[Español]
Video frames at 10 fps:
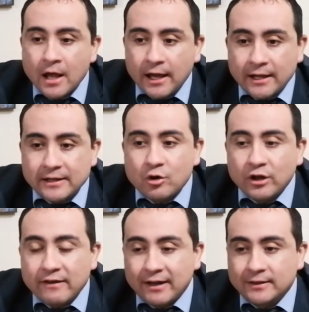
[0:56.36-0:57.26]
Él dijo
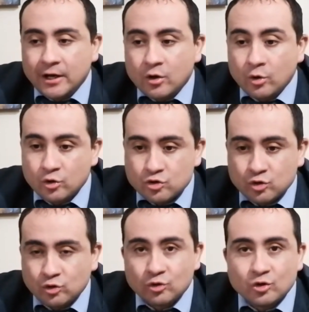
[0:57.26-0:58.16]
que iba a estar con
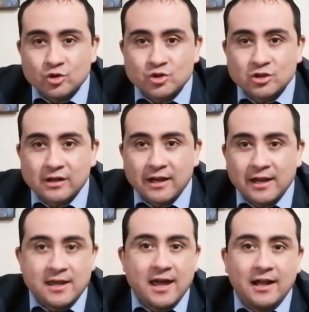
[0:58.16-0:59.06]
nosotros
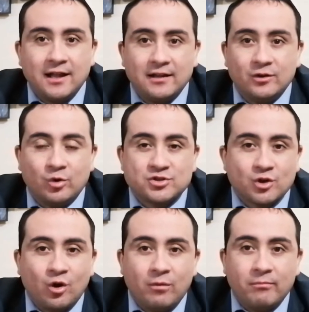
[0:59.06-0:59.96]
y Él no es
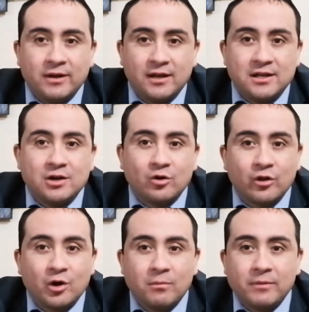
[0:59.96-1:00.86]
hombre ni hijo
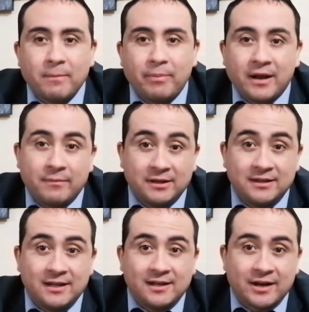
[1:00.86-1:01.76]
de hombre para
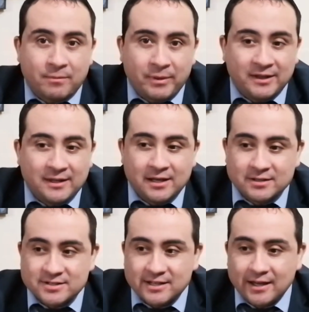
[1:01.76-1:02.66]
mentir ni
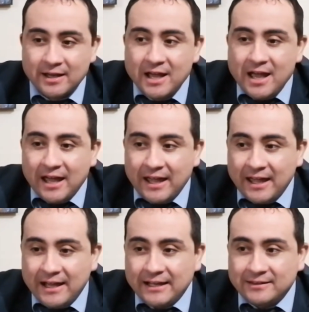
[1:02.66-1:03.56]
arrepentirse.
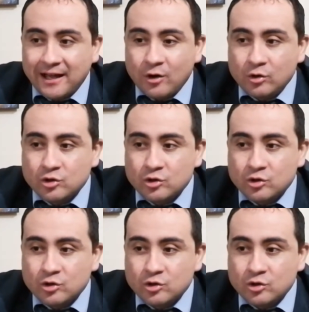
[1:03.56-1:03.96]
Él está con